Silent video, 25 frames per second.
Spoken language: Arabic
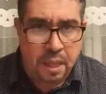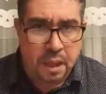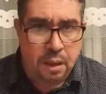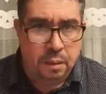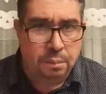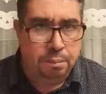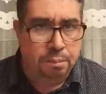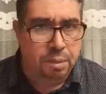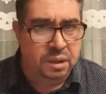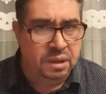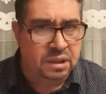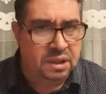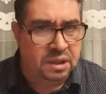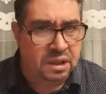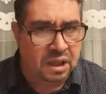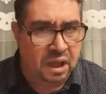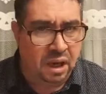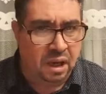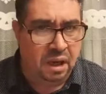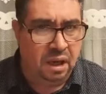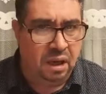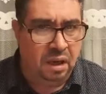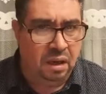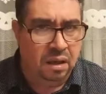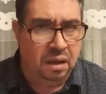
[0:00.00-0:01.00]
بن
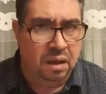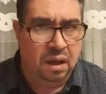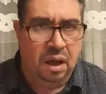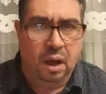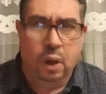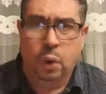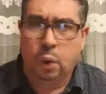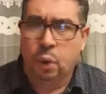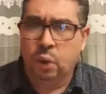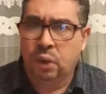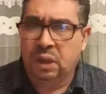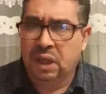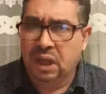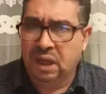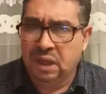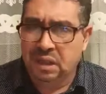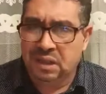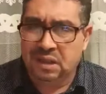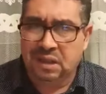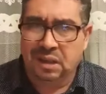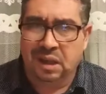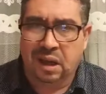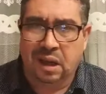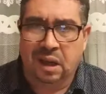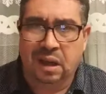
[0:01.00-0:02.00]
صالح او قايد
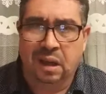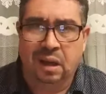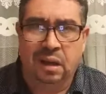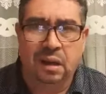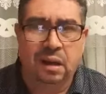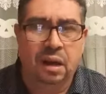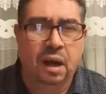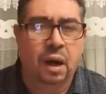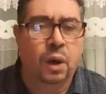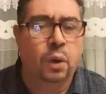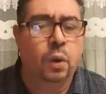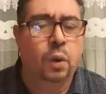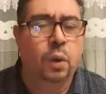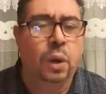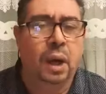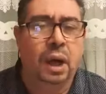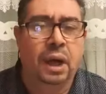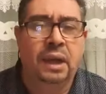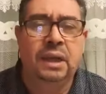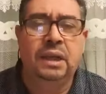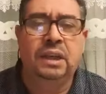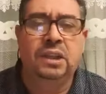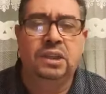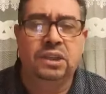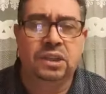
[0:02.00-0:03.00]
صالح او
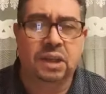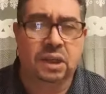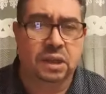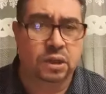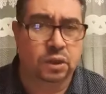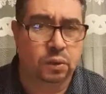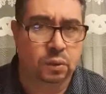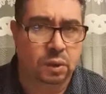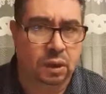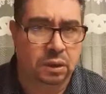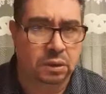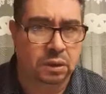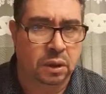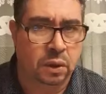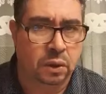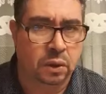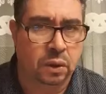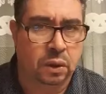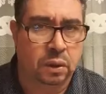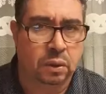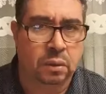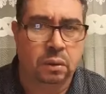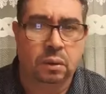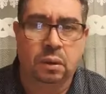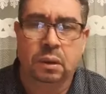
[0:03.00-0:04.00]
اي شخص واحد
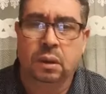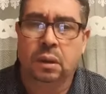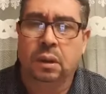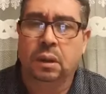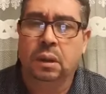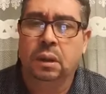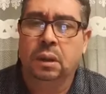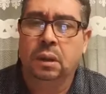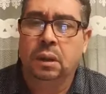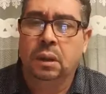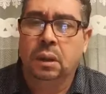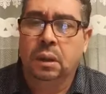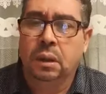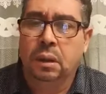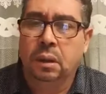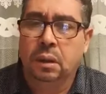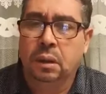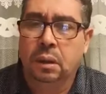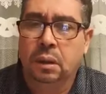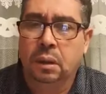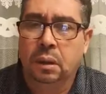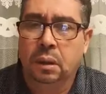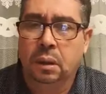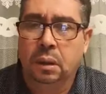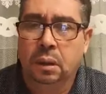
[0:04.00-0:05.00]
اخر
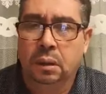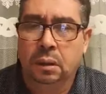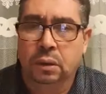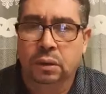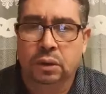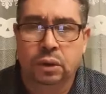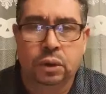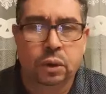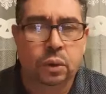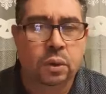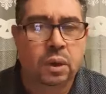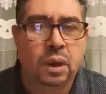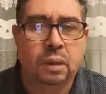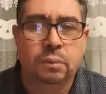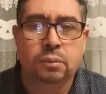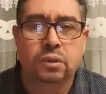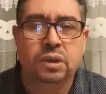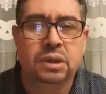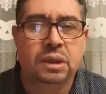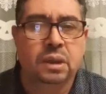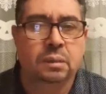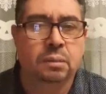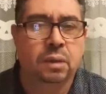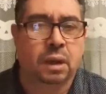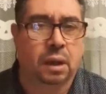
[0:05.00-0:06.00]
الدوله
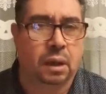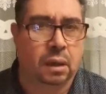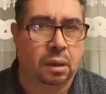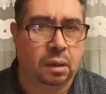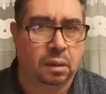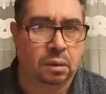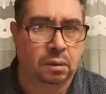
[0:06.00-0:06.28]
مستمره